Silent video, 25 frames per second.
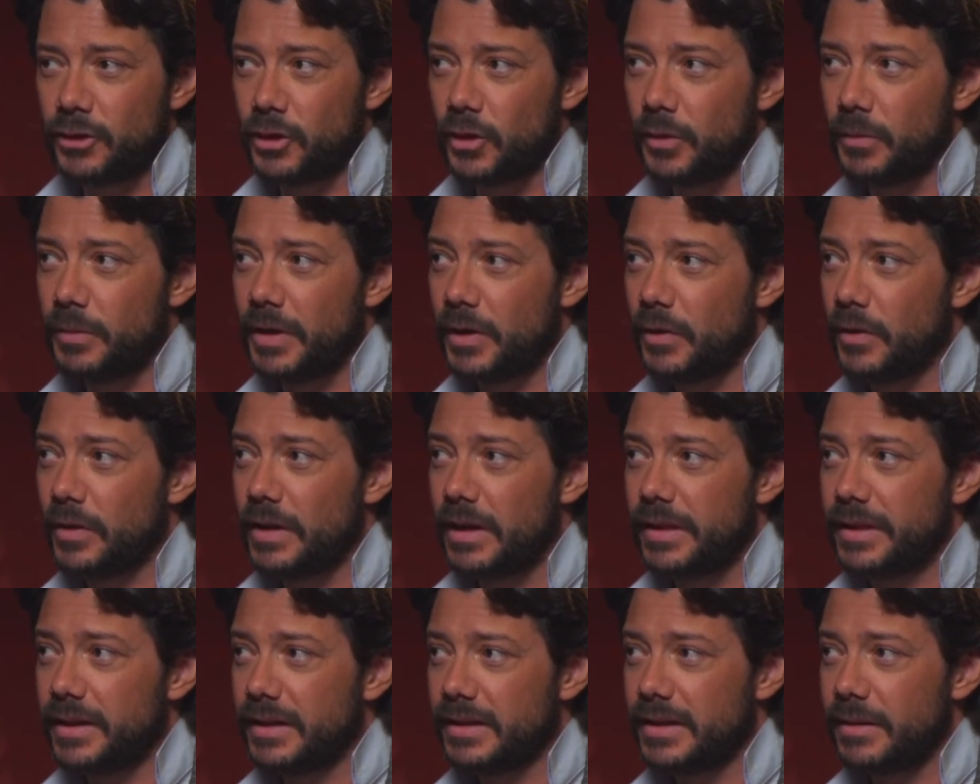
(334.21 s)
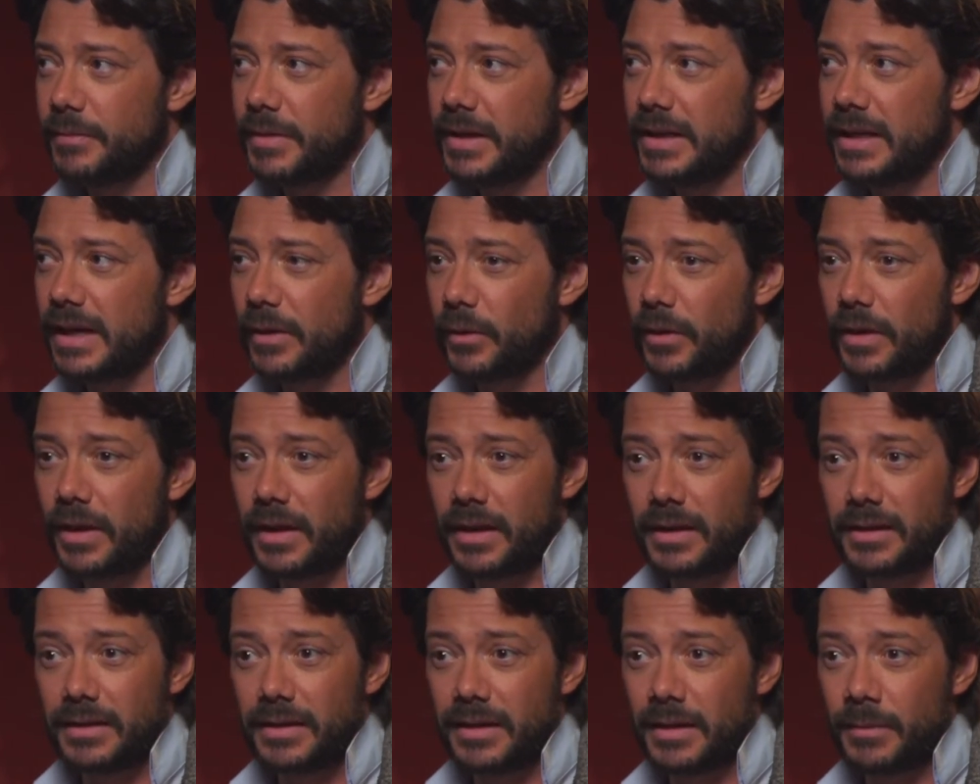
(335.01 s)
Yo vengo de hacer también la rueda
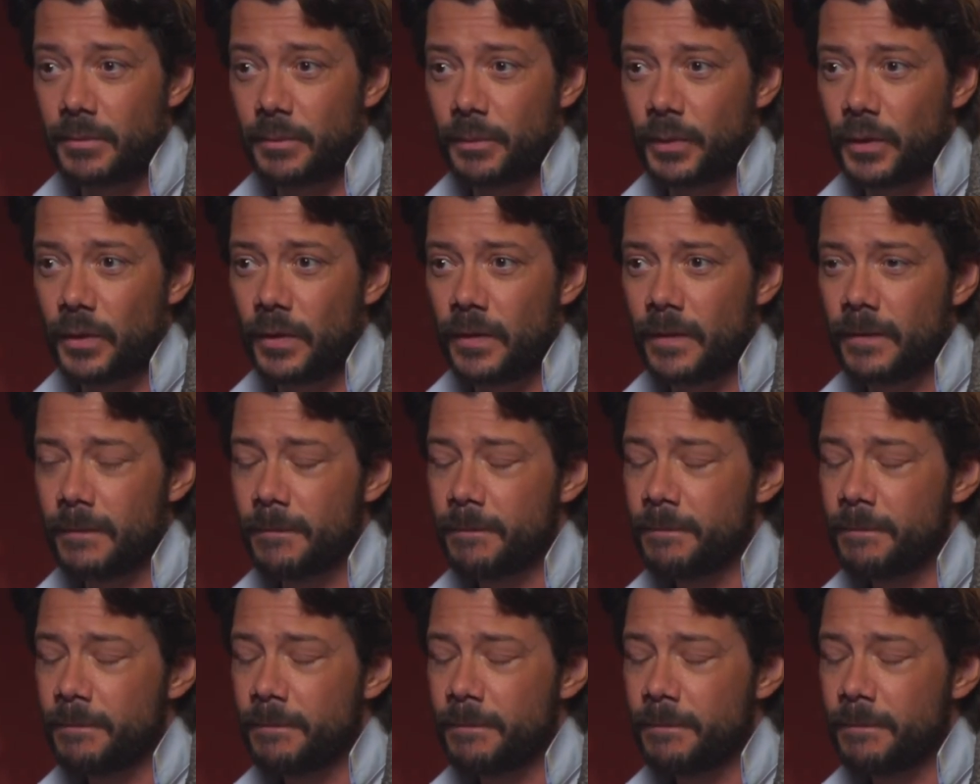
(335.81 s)
del tiempo